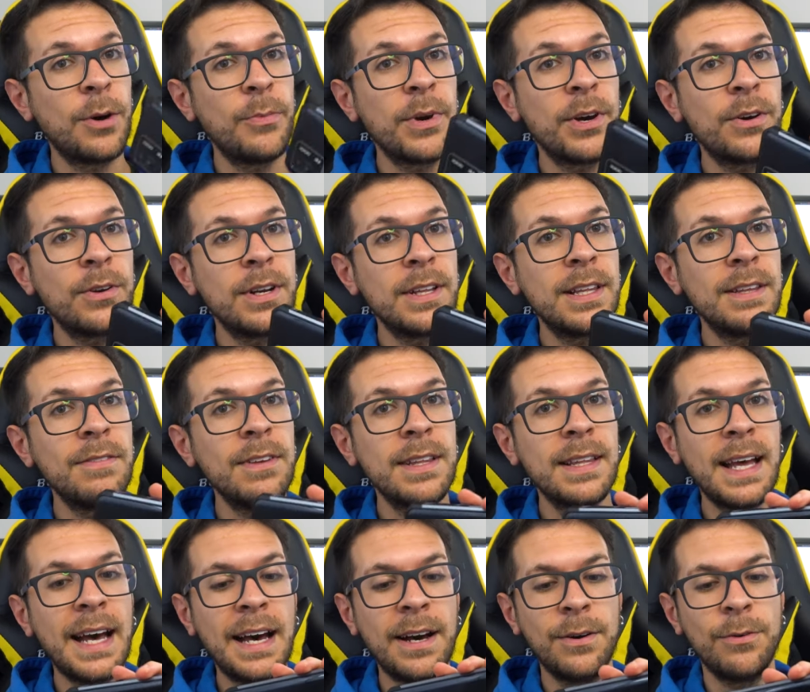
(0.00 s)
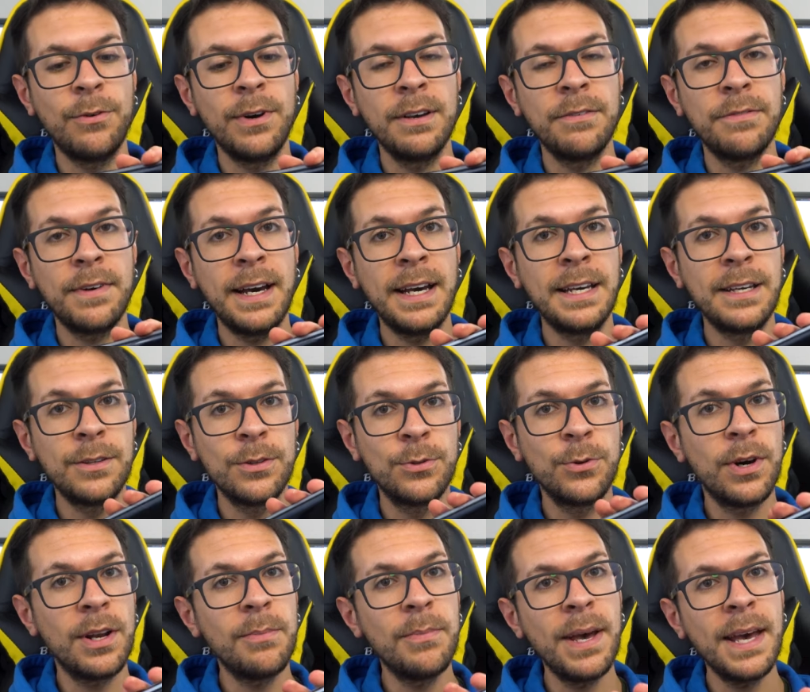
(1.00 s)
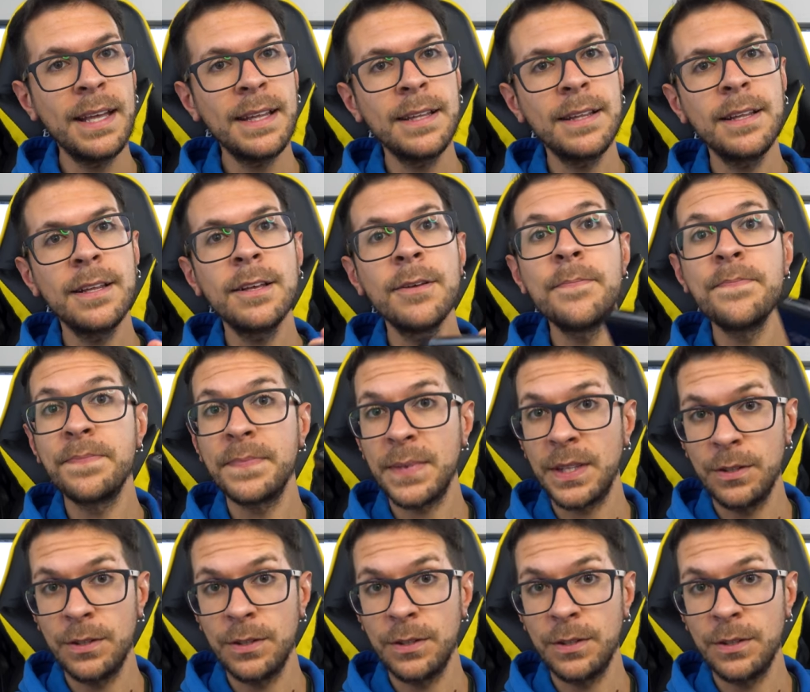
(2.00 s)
Come connettività WiFi dual band,